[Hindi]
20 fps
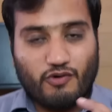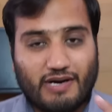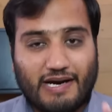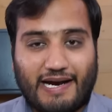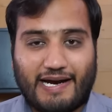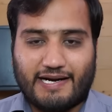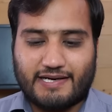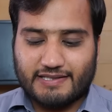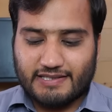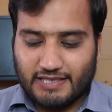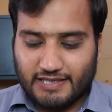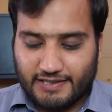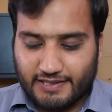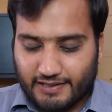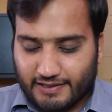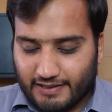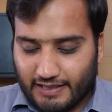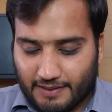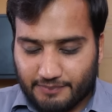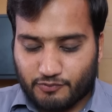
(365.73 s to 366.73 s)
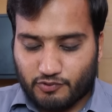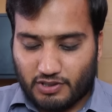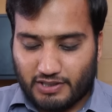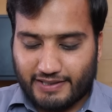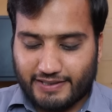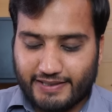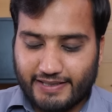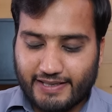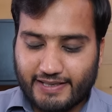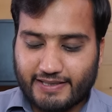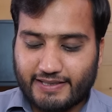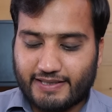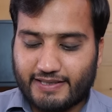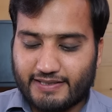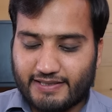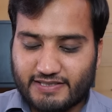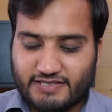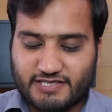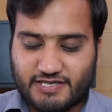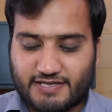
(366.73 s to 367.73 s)
और एट द एंड अगर आपको लगे कि
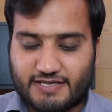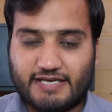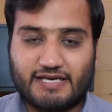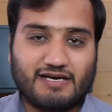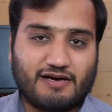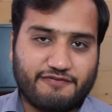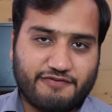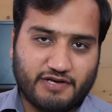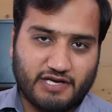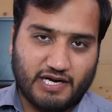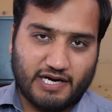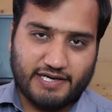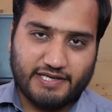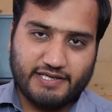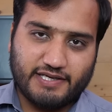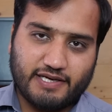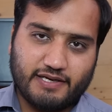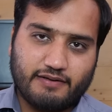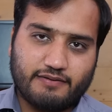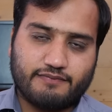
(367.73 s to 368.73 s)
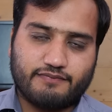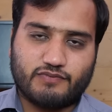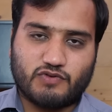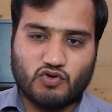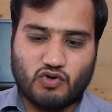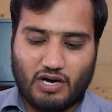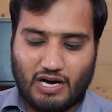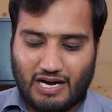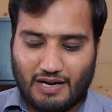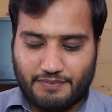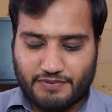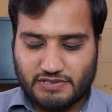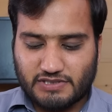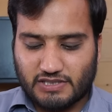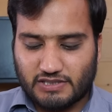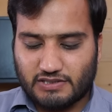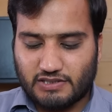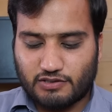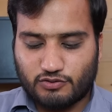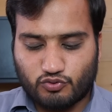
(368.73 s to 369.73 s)
ये चटनी काफ़ी गाढ़ी है तो आप
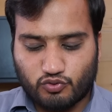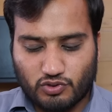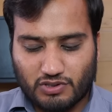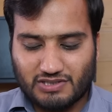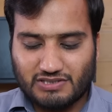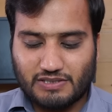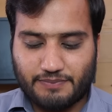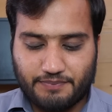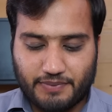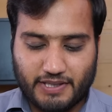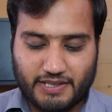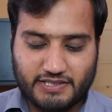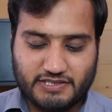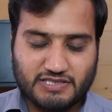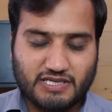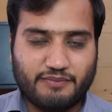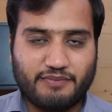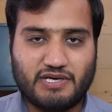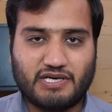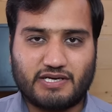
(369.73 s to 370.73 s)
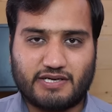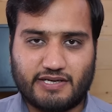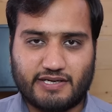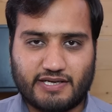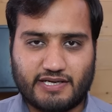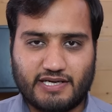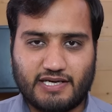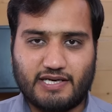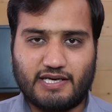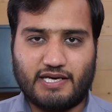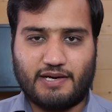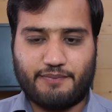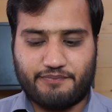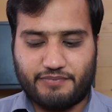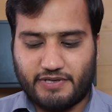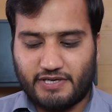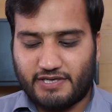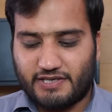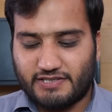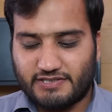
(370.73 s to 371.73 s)
इसके अंदर थोड़ा सा पानी शामिल करके
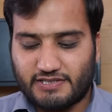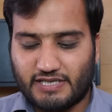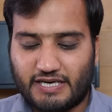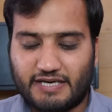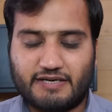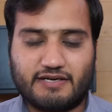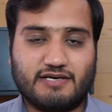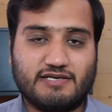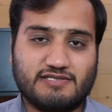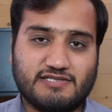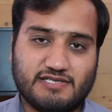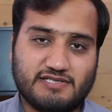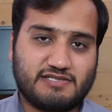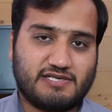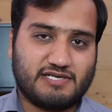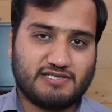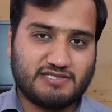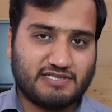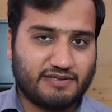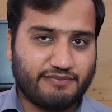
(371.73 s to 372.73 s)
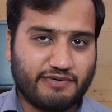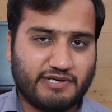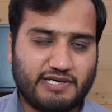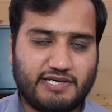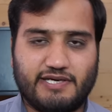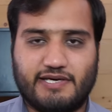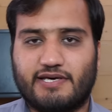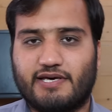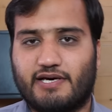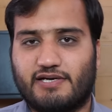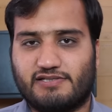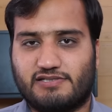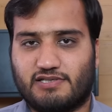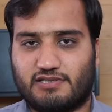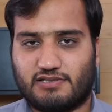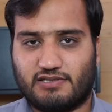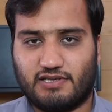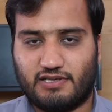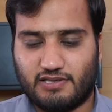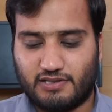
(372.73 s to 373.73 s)
अपनी डिज़ायर्ड कंसिस्टेंसी में लेके आ
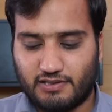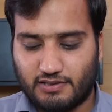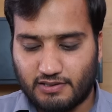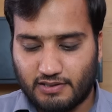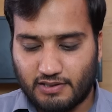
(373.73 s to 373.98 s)
सकते हैं